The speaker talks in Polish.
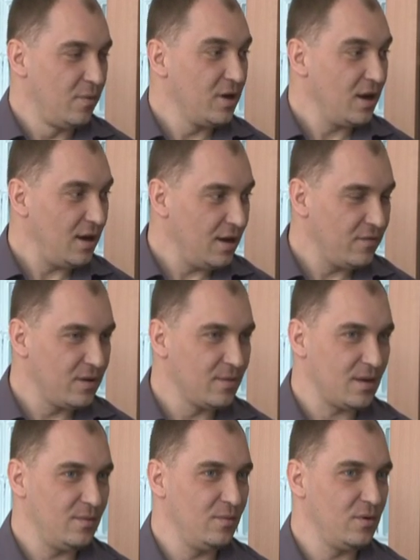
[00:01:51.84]
Pojechałem w tym
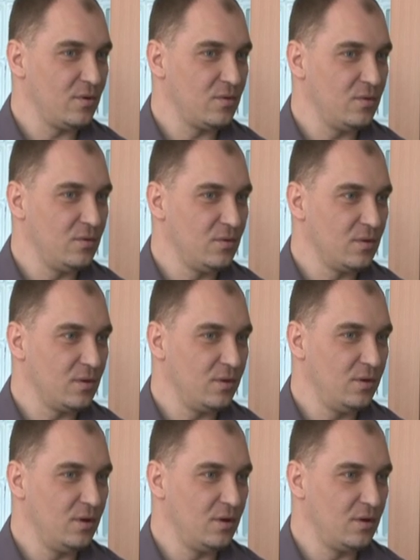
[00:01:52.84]
samym roku
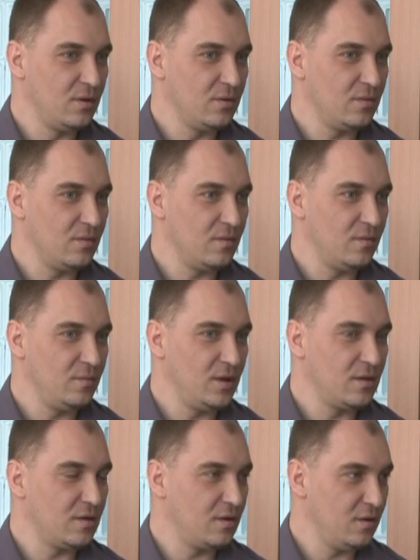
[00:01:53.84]
do
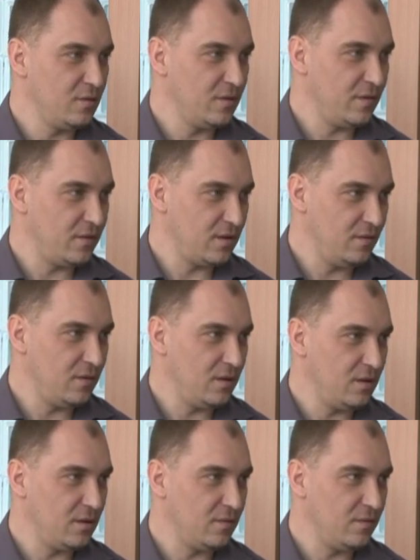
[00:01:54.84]
Międzyzdroju na
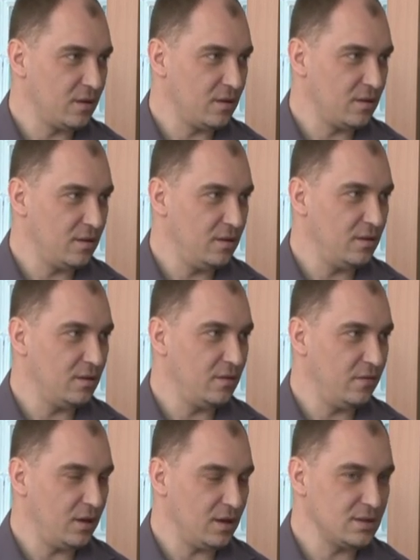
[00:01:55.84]
festiwal wakacyjny
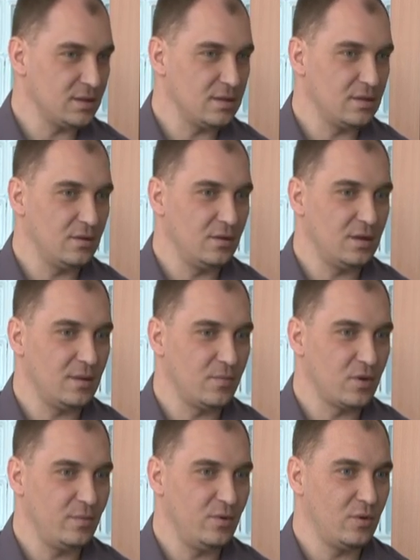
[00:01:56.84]
Gwiazd. No i tam
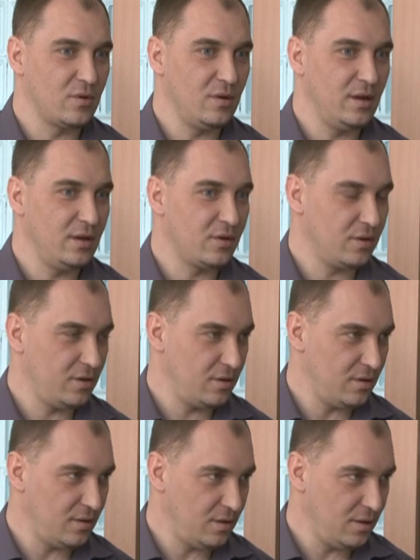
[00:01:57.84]
przybyło kolejne
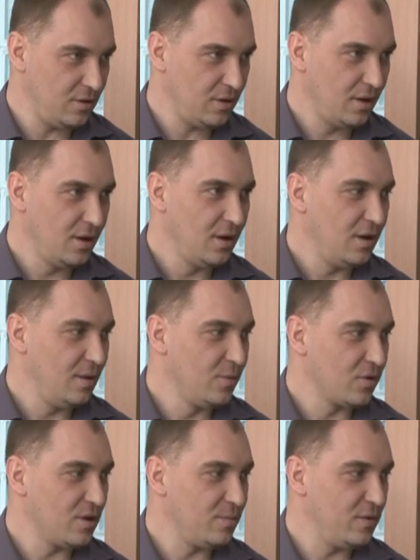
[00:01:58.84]
40 zdjęć i
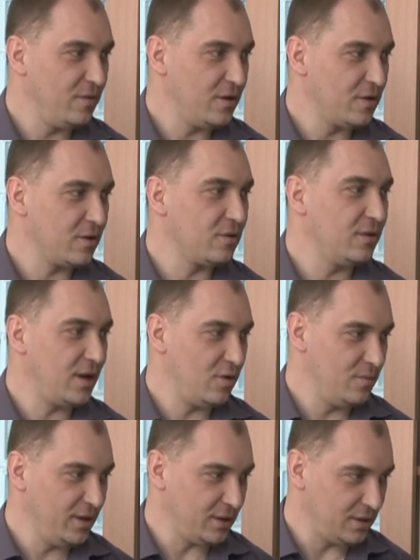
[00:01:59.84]
można powiedzieć, że to
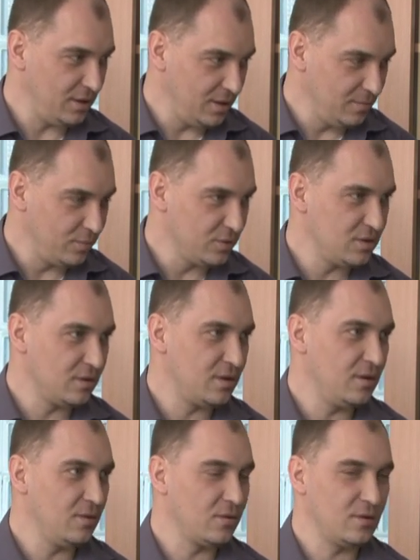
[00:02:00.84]
dało mi taki impuls do
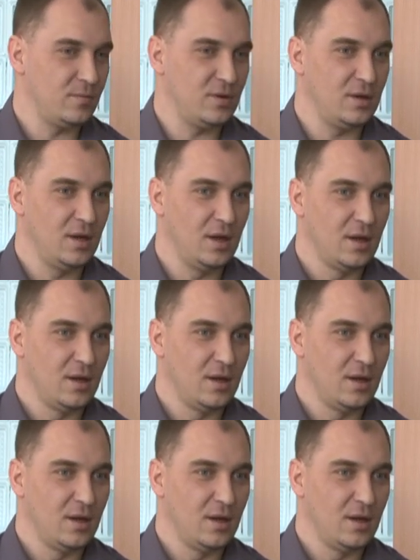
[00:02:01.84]
tego, żeby